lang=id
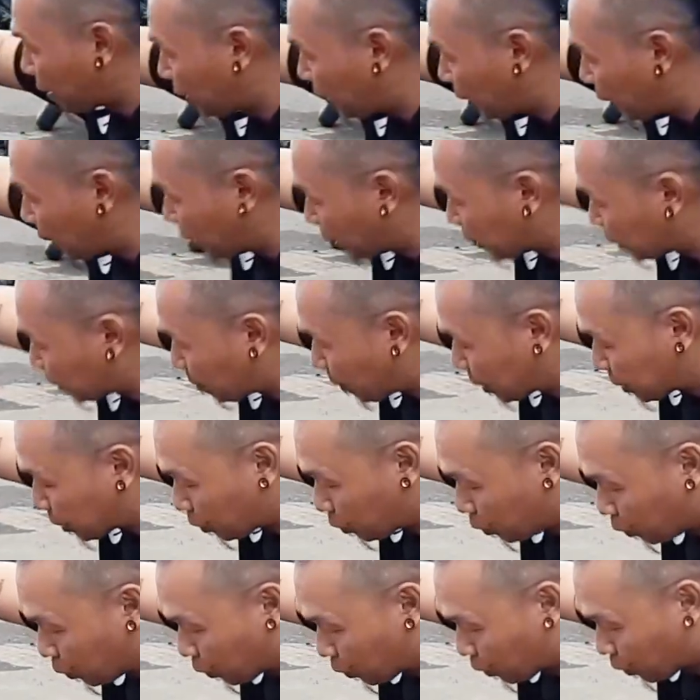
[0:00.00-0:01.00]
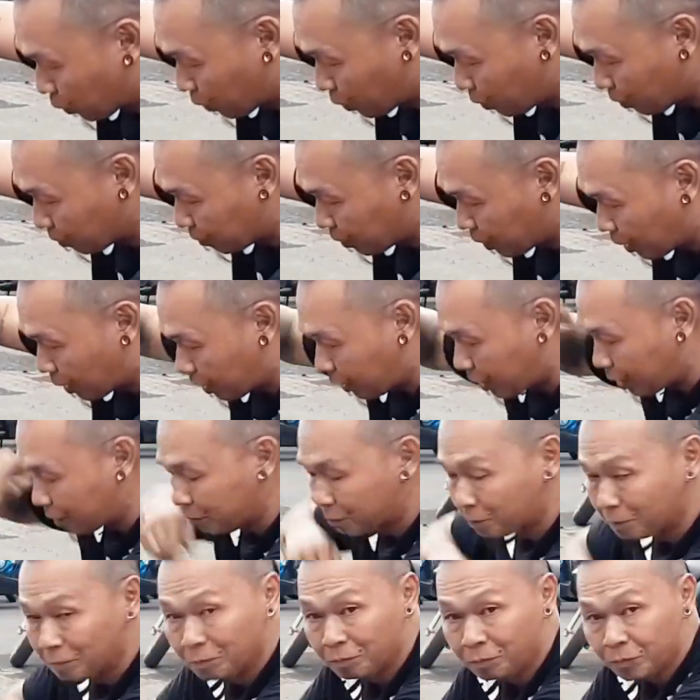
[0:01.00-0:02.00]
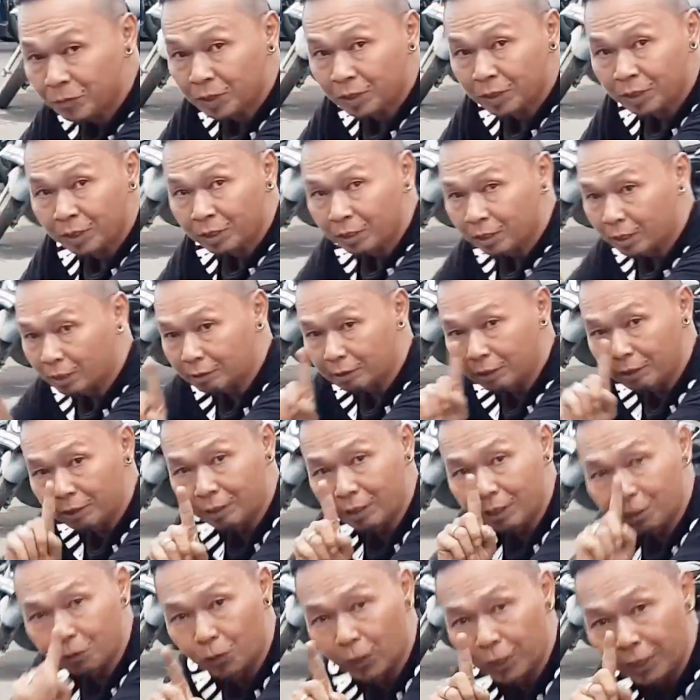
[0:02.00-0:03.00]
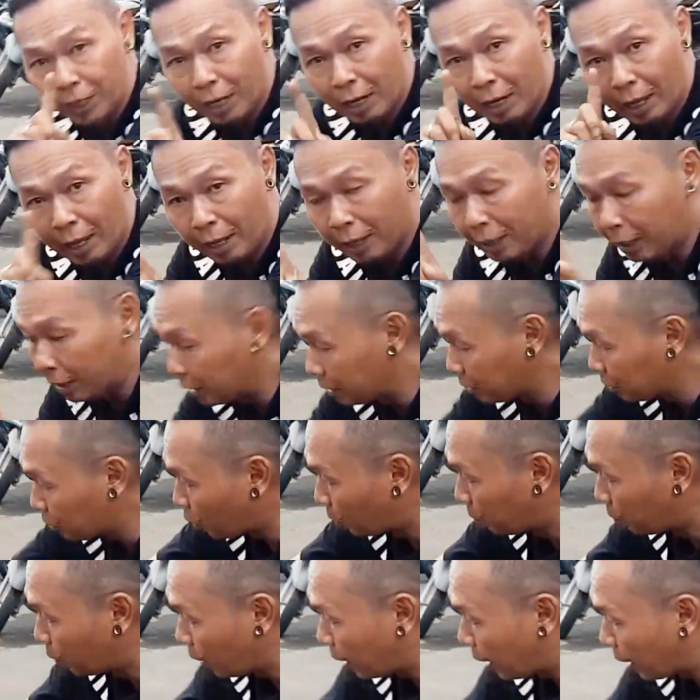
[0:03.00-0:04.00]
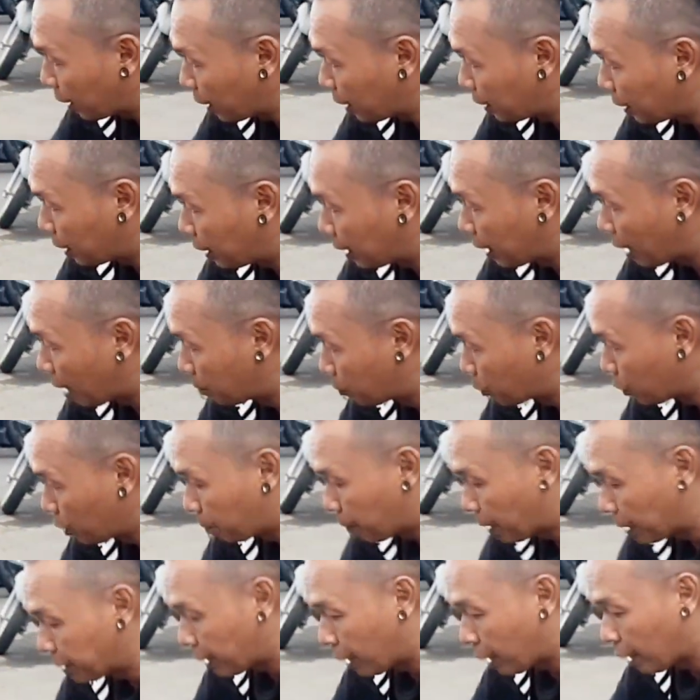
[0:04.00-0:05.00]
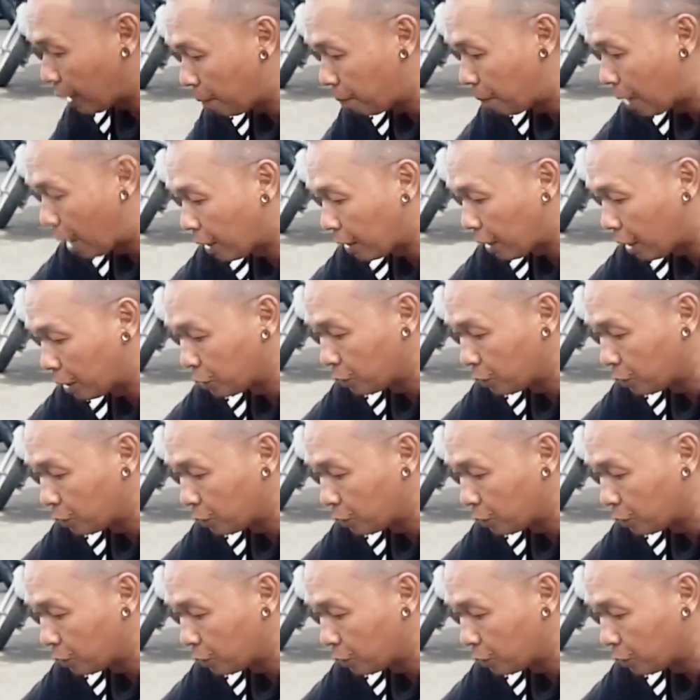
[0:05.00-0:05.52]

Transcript: tadi, ini kita matiin dulu ya. Ketika gue nyalain tombol yang ini, lampu depan nyala, belakang